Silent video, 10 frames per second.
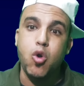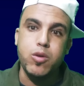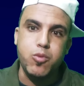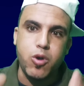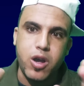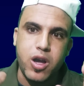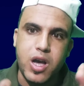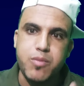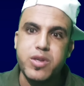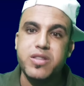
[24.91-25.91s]

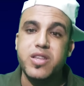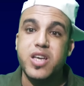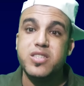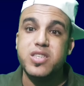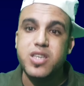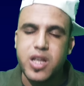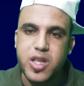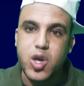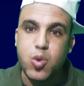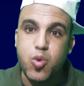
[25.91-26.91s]
والمحامي النزيه
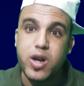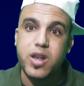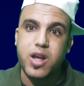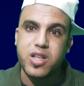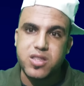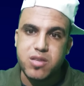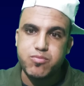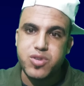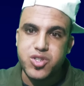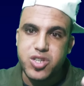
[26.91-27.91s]
الاخوان اللي
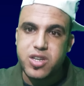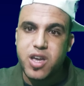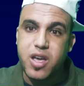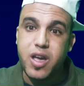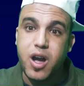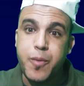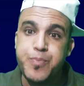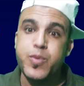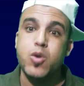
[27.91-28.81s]
قدم به شكايه